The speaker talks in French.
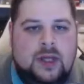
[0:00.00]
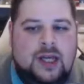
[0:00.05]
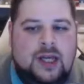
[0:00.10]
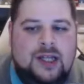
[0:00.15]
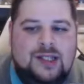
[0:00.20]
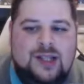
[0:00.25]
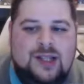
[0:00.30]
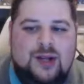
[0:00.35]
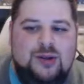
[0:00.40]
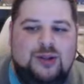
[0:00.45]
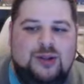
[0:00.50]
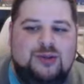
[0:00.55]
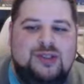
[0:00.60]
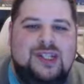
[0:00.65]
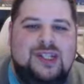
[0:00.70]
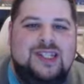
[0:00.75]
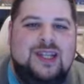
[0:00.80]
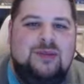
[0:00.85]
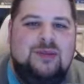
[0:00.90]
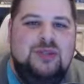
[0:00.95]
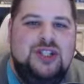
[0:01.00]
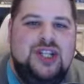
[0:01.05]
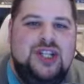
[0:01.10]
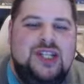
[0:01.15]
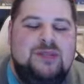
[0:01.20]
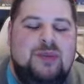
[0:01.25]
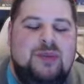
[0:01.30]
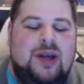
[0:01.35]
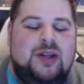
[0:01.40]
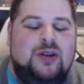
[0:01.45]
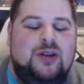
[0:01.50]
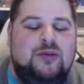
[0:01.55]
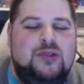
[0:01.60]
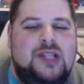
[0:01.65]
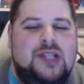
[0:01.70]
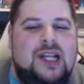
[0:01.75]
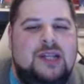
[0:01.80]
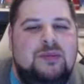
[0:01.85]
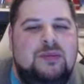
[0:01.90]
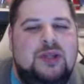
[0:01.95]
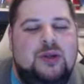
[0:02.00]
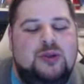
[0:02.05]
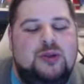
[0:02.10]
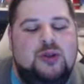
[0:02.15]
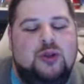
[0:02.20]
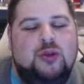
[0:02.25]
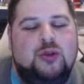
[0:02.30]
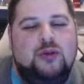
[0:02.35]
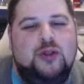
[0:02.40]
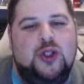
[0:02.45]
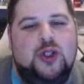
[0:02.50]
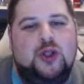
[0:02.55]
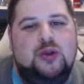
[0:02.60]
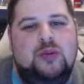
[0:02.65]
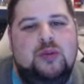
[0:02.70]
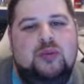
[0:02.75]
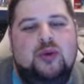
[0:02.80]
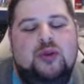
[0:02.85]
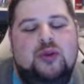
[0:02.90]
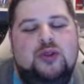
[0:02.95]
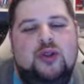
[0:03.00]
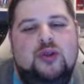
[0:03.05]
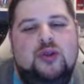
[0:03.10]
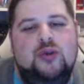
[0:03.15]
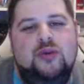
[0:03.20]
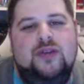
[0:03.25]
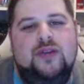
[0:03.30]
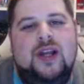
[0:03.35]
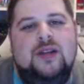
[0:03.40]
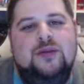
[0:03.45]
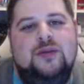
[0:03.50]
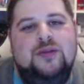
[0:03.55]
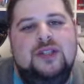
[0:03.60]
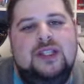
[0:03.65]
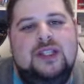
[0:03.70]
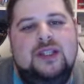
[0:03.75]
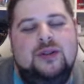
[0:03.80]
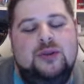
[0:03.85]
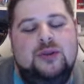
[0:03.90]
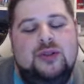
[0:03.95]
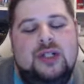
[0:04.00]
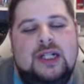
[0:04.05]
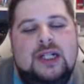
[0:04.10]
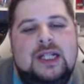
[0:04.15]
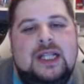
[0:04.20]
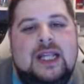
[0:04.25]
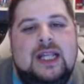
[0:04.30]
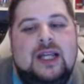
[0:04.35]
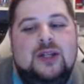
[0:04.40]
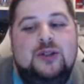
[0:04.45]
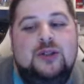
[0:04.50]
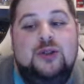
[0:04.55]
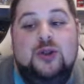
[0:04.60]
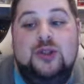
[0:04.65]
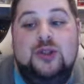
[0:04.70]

salut à tous les amis, j'espère que vous allez bien. On se retrouve aujourd'hui pour une nouvelle vidéo de